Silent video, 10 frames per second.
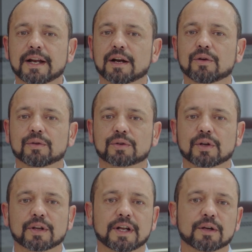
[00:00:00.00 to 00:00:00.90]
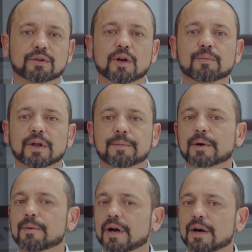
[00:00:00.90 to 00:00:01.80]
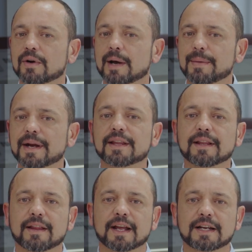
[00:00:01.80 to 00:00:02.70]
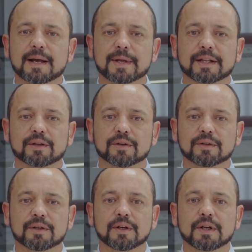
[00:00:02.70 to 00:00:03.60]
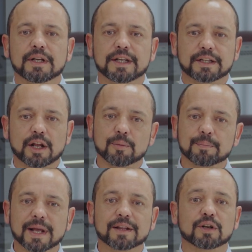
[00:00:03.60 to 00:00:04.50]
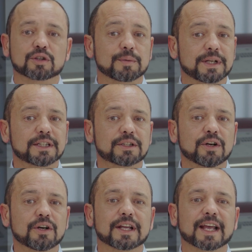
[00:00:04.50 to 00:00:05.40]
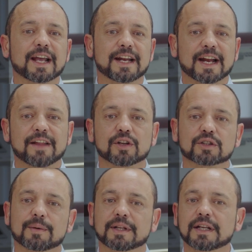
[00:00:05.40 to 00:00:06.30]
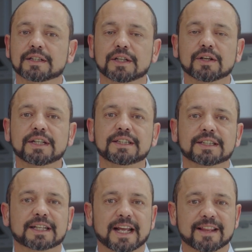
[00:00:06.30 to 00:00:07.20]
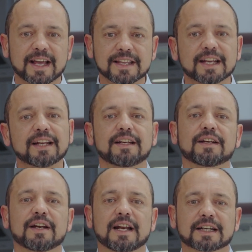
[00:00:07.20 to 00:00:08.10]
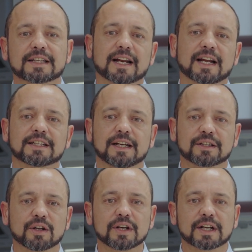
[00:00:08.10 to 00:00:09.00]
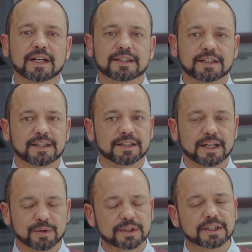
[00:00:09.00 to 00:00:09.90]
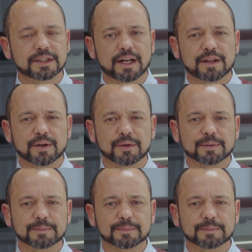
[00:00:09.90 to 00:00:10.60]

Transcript: en el conductor de neutro puede provocar una pérdida de aislamiento, interrumpiendo el suministro y generando sobretensiones que dañan las cargas electrónicas de nuestra instalación.